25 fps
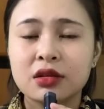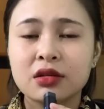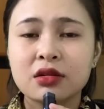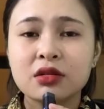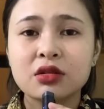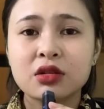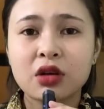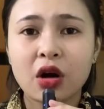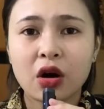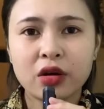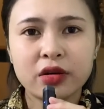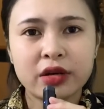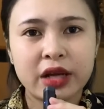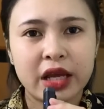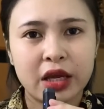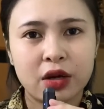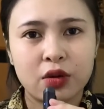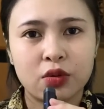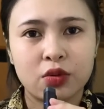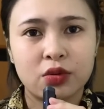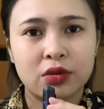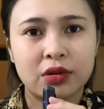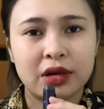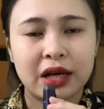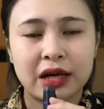Nhưng có
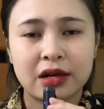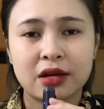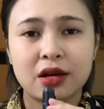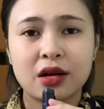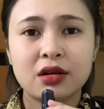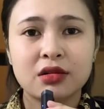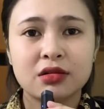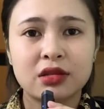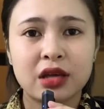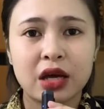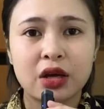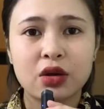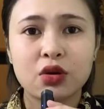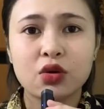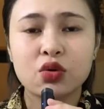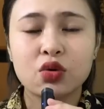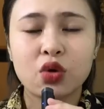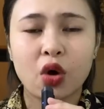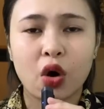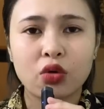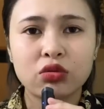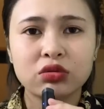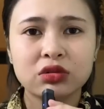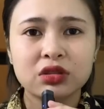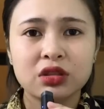điều là cơ thể của
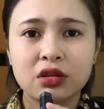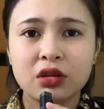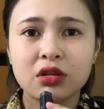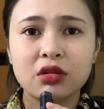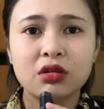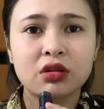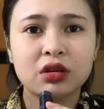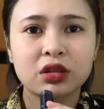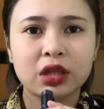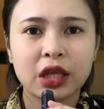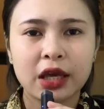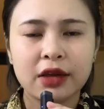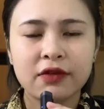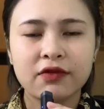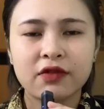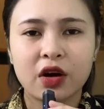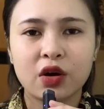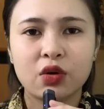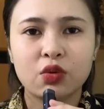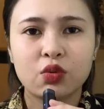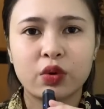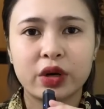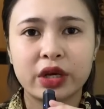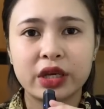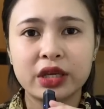cổ chưa có thấy
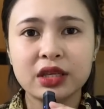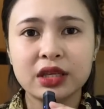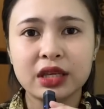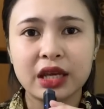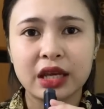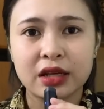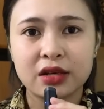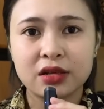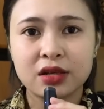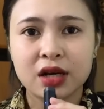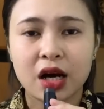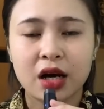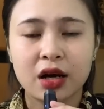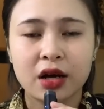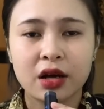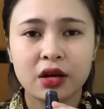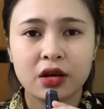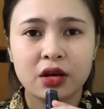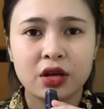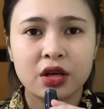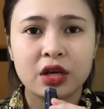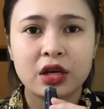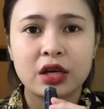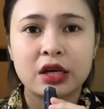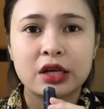phân quỷ gì trơn á.
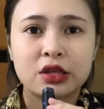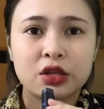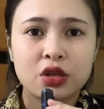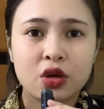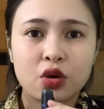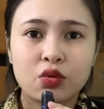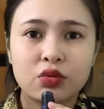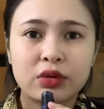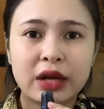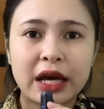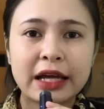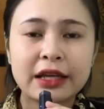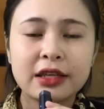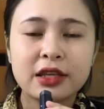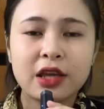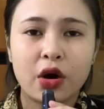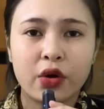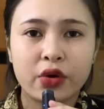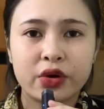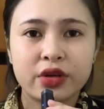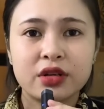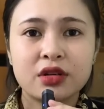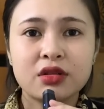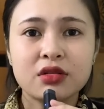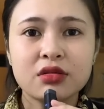Dù đã
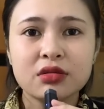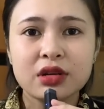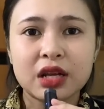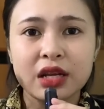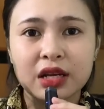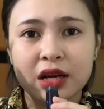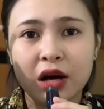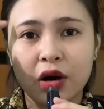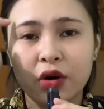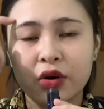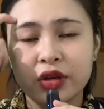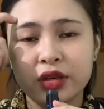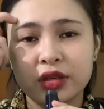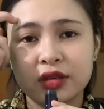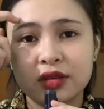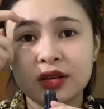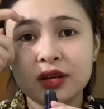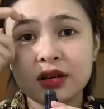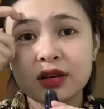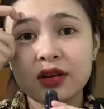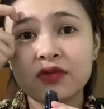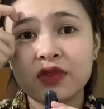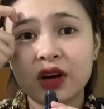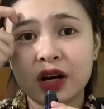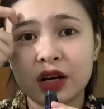dội nước đi rồi
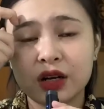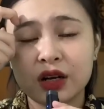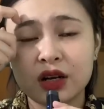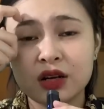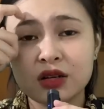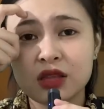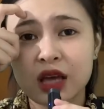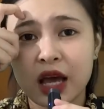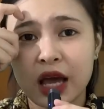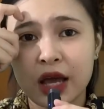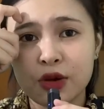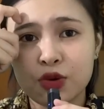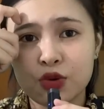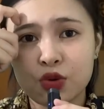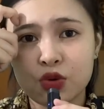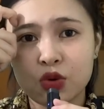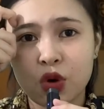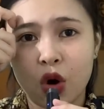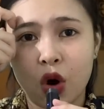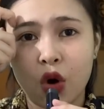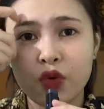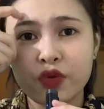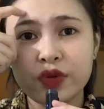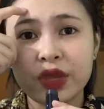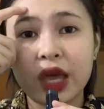chứ cái phần cơ thể của
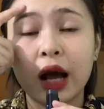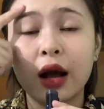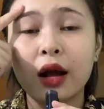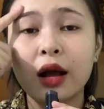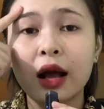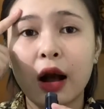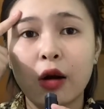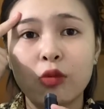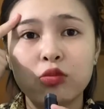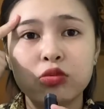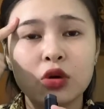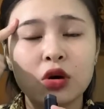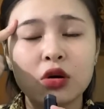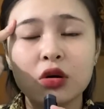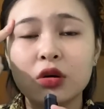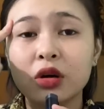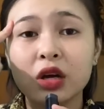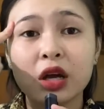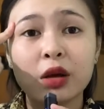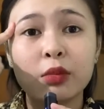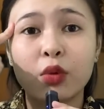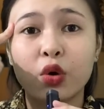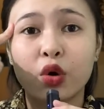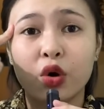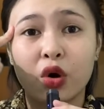cổ vẫn không
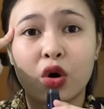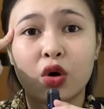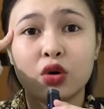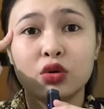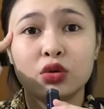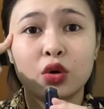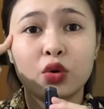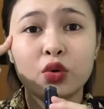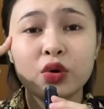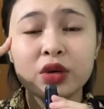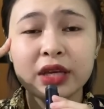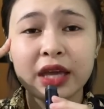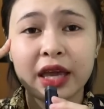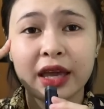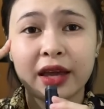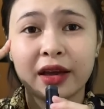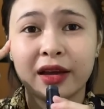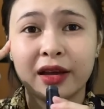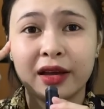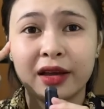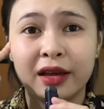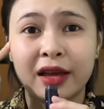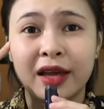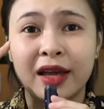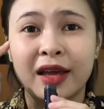có cái mùi hôi thối nghe.
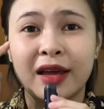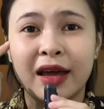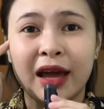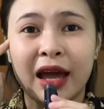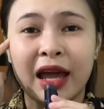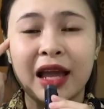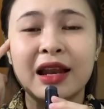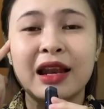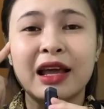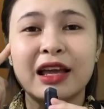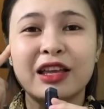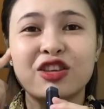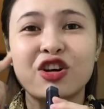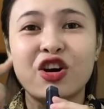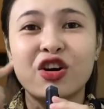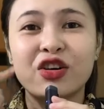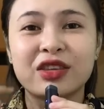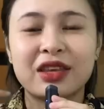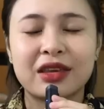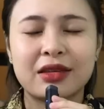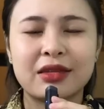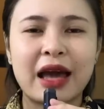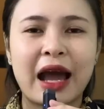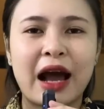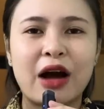Hay là do
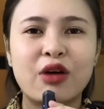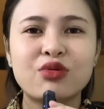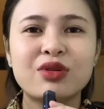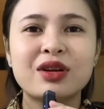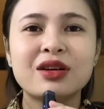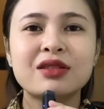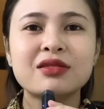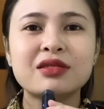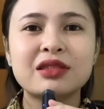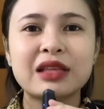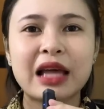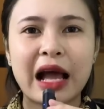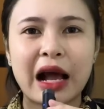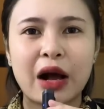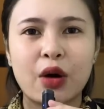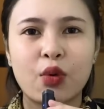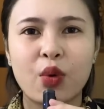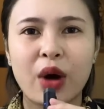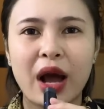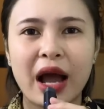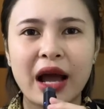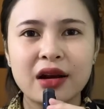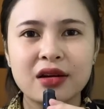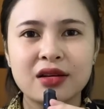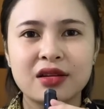chị Thảo đứng xa
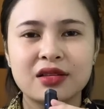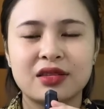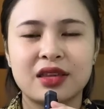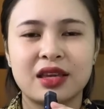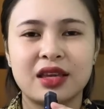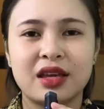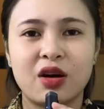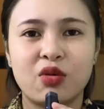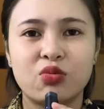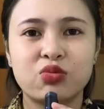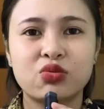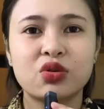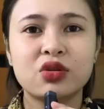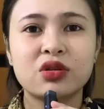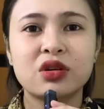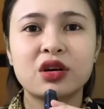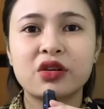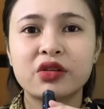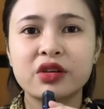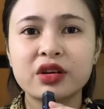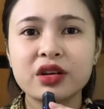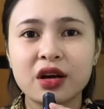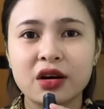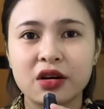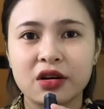quá nên chị không có
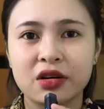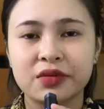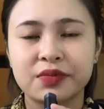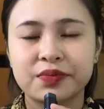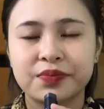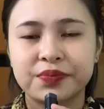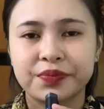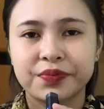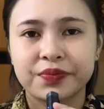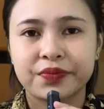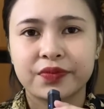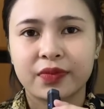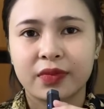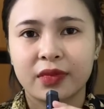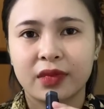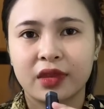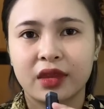ngửi được.